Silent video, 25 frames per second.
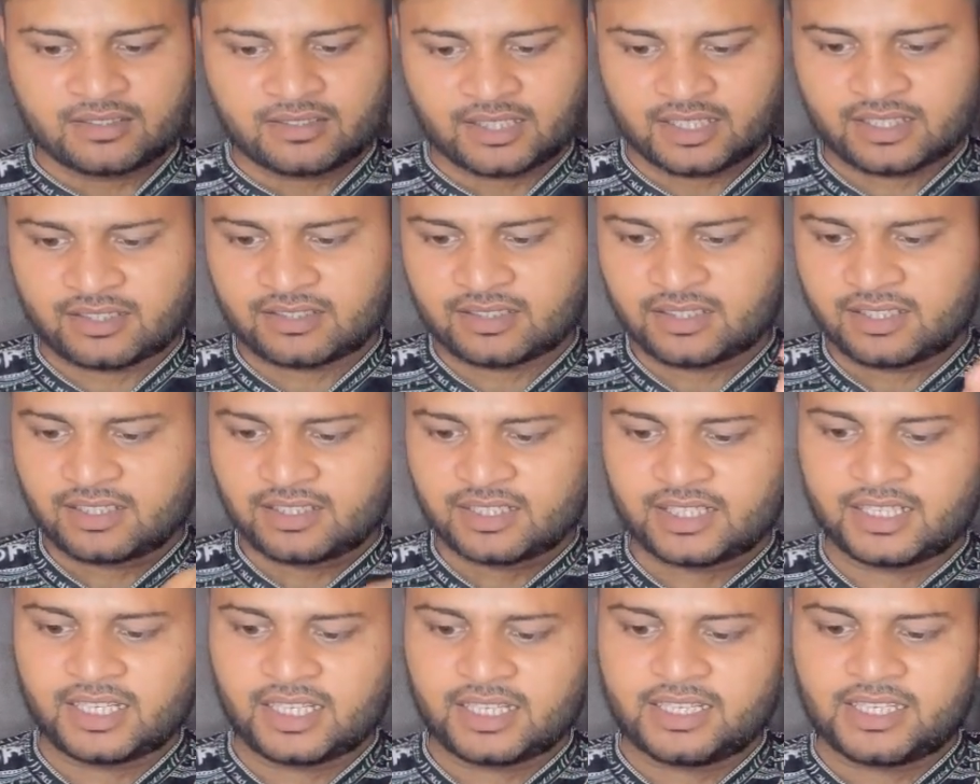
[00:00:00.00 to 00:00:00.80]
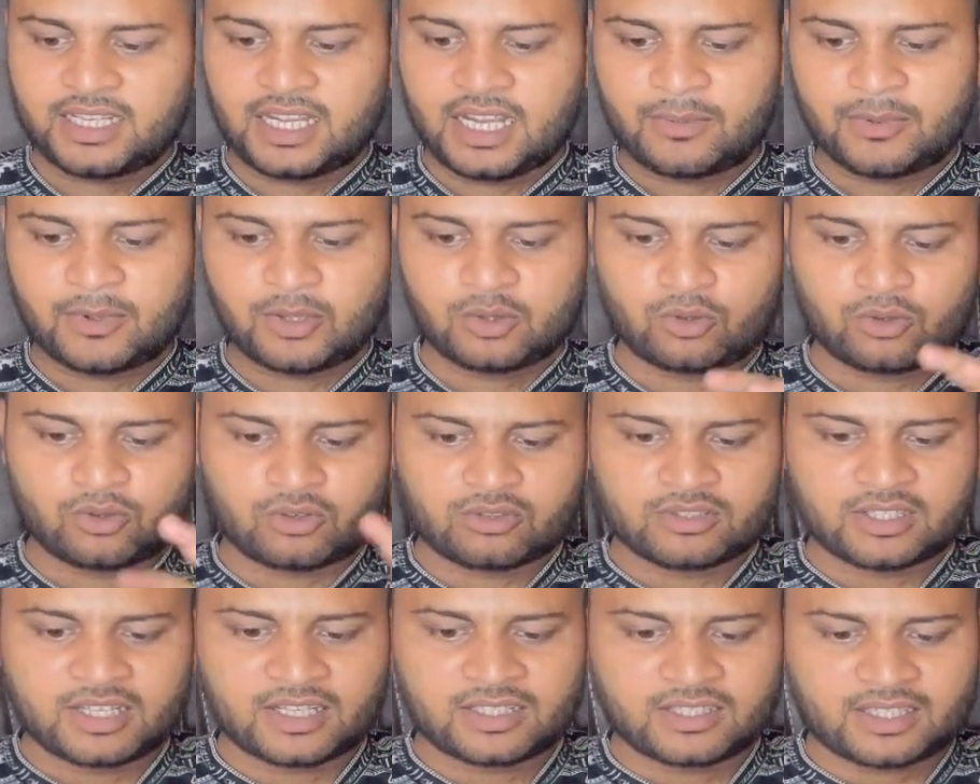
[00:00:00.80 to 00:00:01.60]
सिक्स ठीक है यहाँ पे
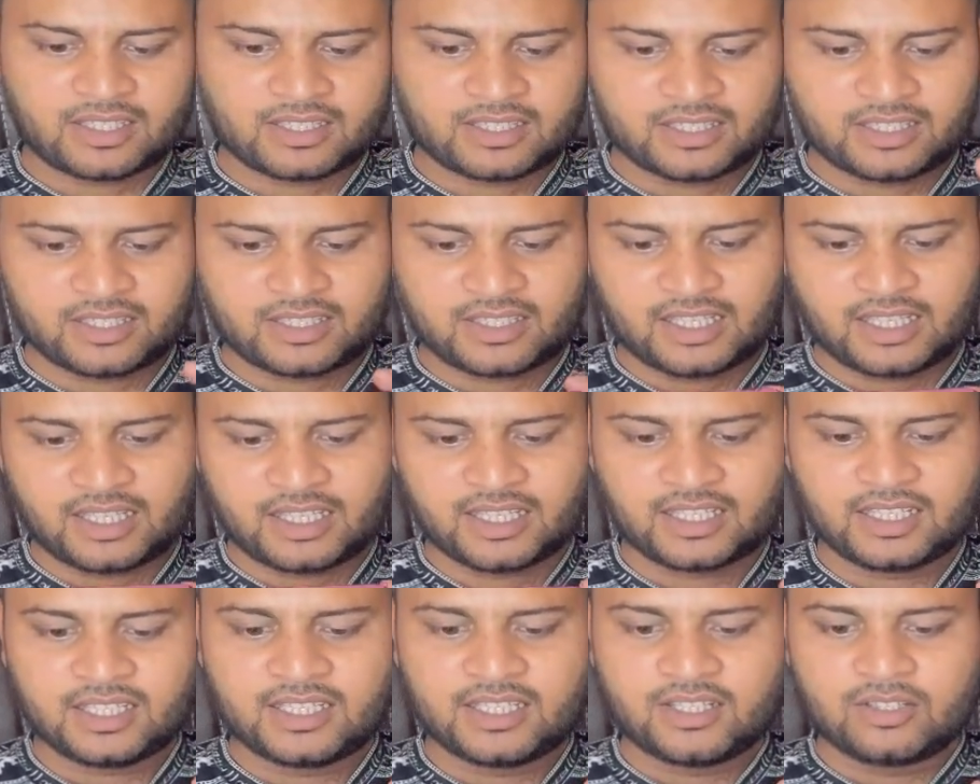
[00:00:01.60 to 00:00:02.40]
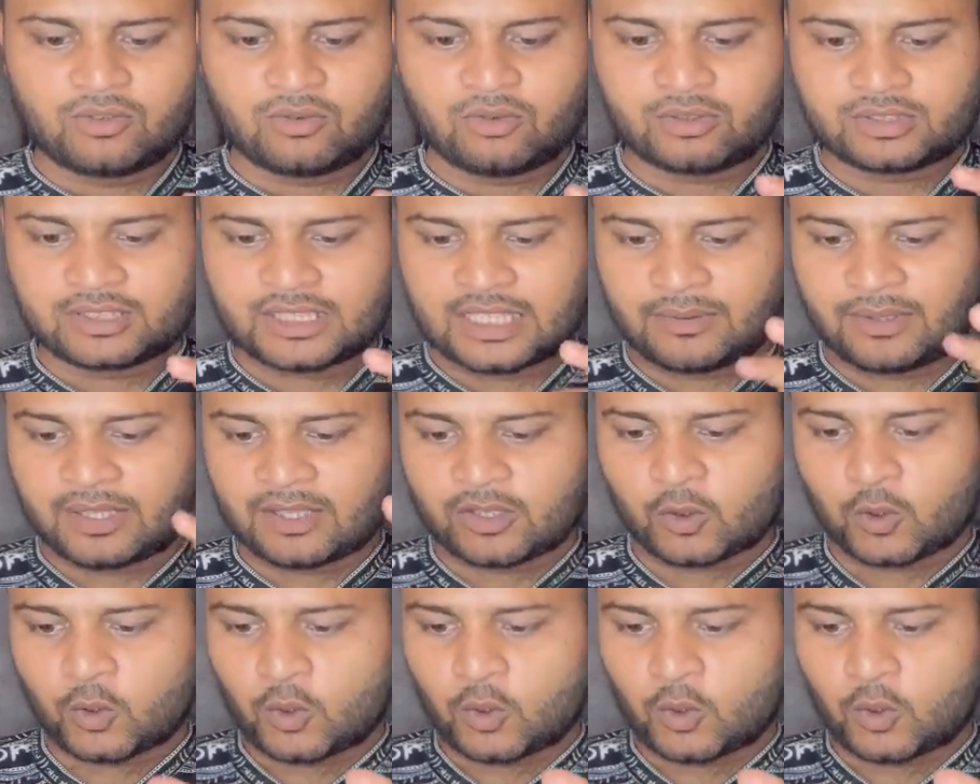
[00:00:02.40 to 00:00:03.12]
दोनों सेलेक्ट कर देना है उसके बाद